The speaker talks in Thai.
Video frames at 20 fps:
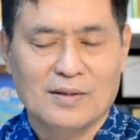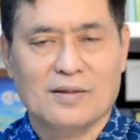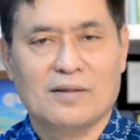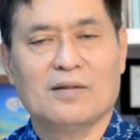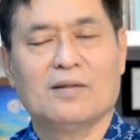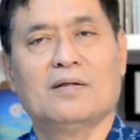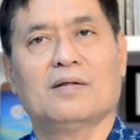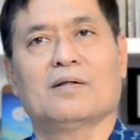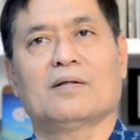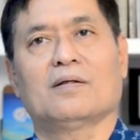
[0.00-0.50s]

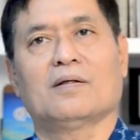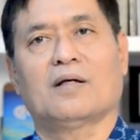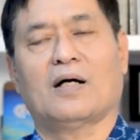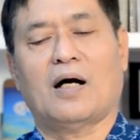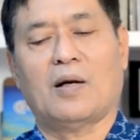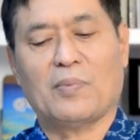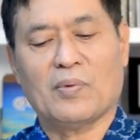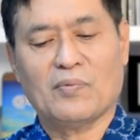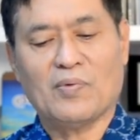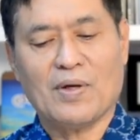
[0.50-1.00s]
ก็
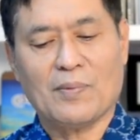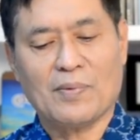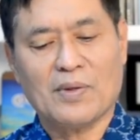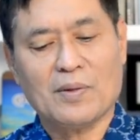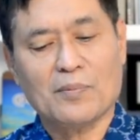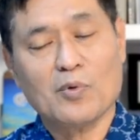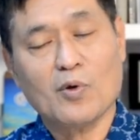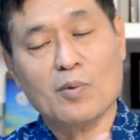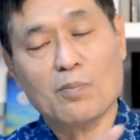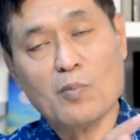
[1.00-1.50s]
เอาเป็นว่าเป็น
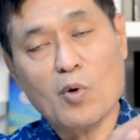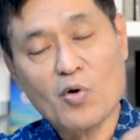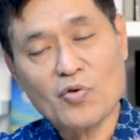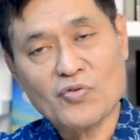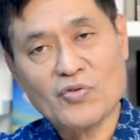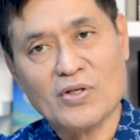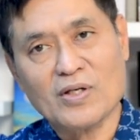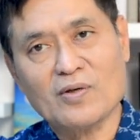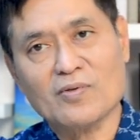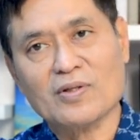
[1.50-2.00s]
ลำโพงบุก
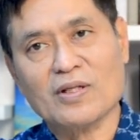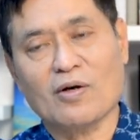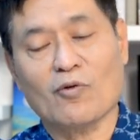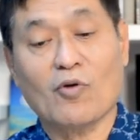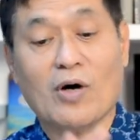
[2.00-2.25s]
เชลแต่